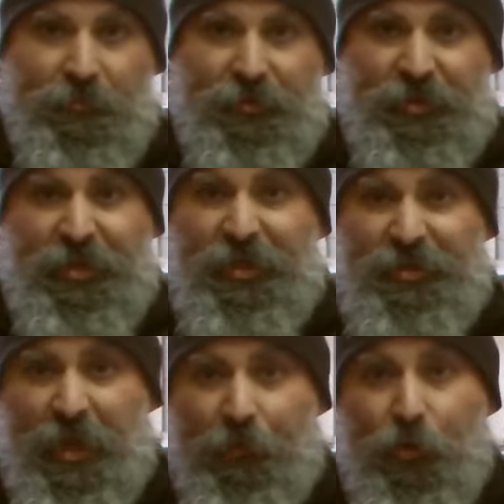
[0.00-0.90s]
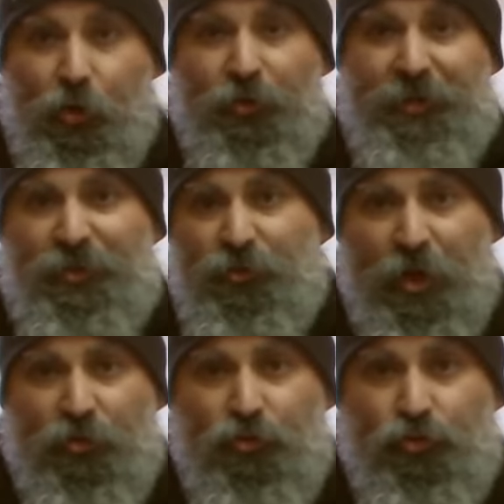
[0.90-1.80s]
C'est très simple. Le test de
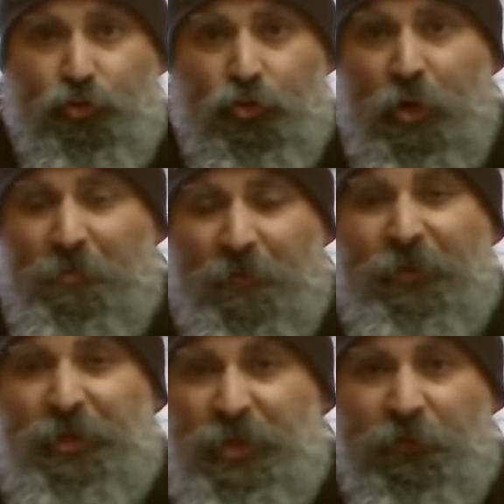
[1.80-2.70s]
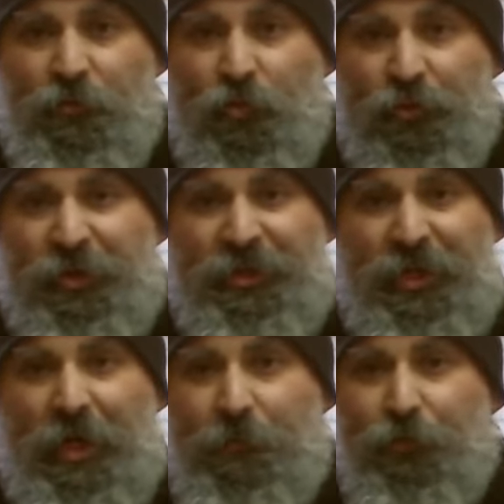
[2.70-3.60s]
la goutte d'eau ben, va déjà vous montrer si
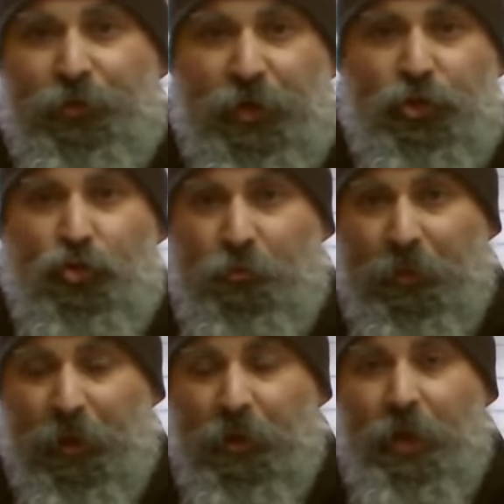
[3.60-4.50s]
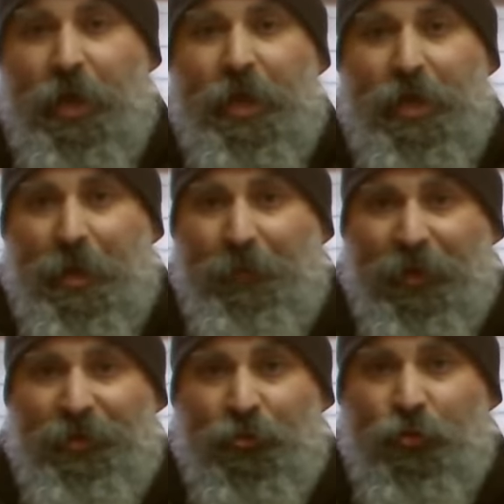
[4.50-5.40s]
elle a une protection ou pas. Et à
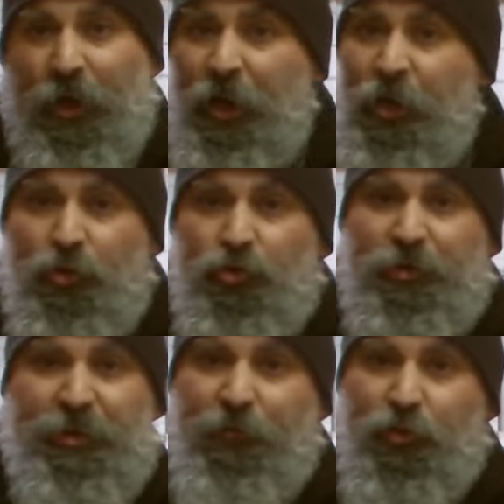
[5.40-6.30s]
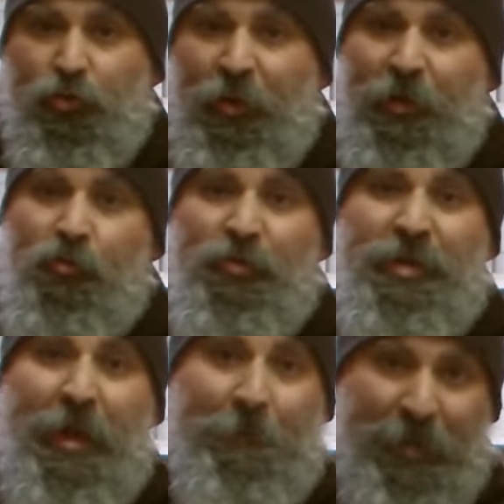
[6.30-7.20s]
partir de là, sur ces voitures-là où il
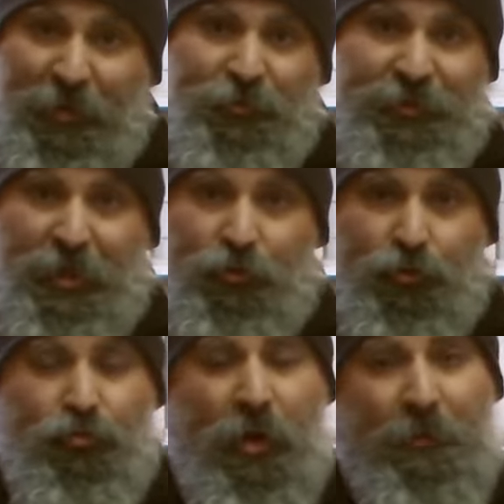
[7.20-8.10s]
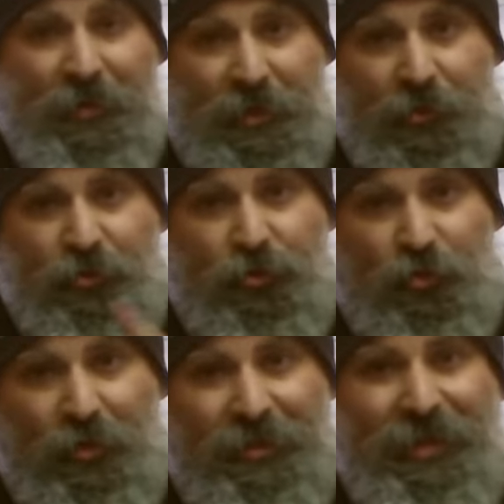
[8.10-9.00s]
n'y a pas de ciel de toit, parce
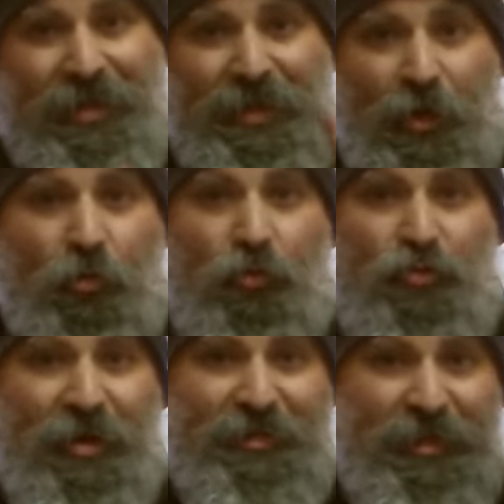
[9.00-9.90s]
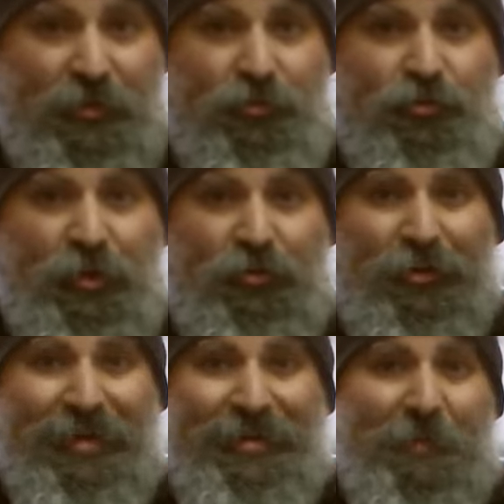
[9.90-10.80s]
qu'attention, les dernières ont eu un ciel de toit,
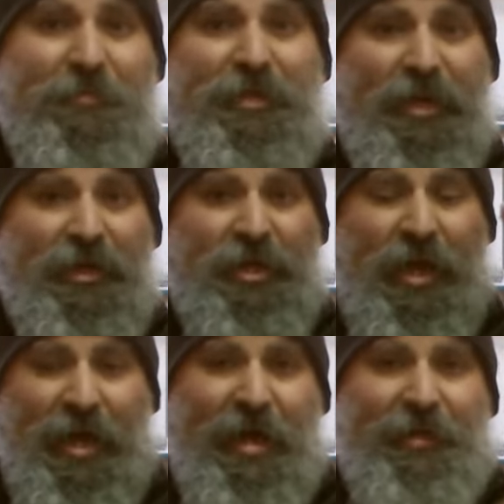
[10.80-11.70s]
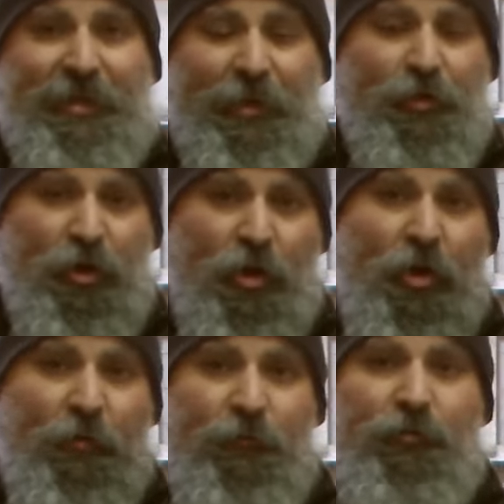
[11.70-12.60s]
donc un habillage intérieur,
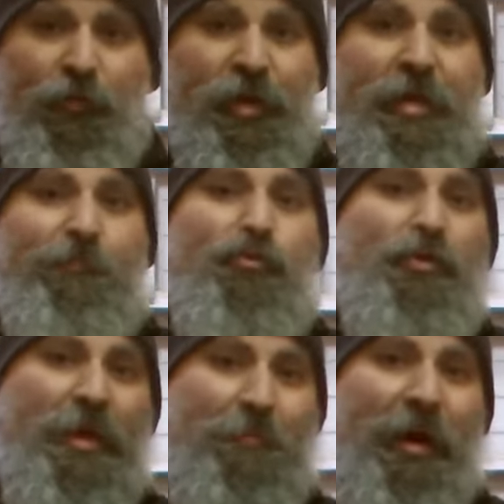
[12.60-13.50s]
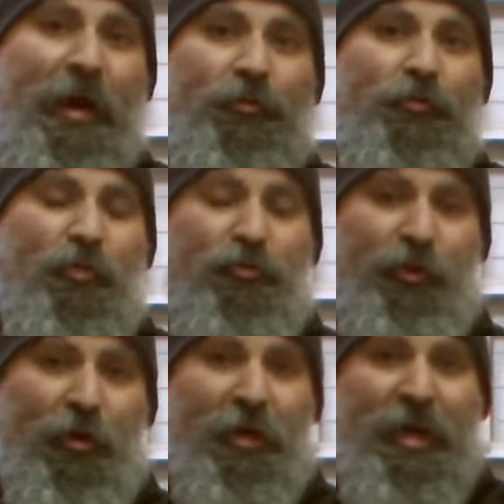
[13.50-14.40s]
vous ne voyez plus les barres de montant